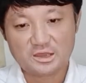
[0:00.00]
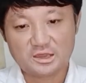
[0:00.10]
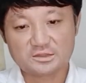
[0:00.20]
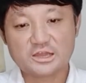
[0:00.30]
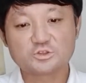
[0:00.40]

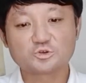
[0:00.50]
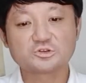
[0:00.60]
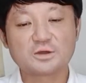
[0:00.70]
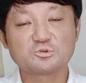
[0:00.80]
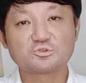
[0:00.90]

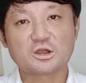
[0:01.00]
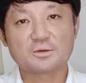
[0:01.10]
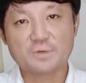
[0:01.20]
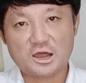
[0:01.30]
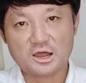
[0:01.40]
ナイトクラブと
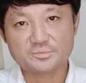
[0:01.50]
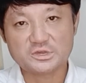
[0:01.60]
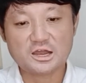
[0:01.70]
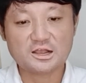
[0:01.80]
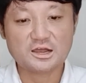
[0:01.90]
かバー、
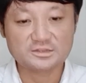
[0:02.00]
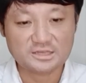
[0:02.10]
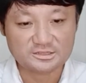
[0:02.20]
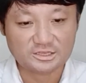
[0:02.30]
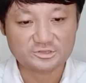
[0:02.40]

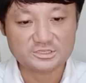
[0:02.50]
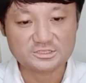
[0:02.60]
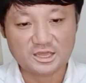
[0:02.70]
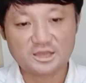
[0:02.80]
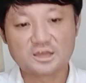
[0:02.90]
ビアガーデンなどで
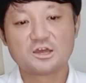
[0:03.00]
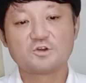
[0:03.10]
すね、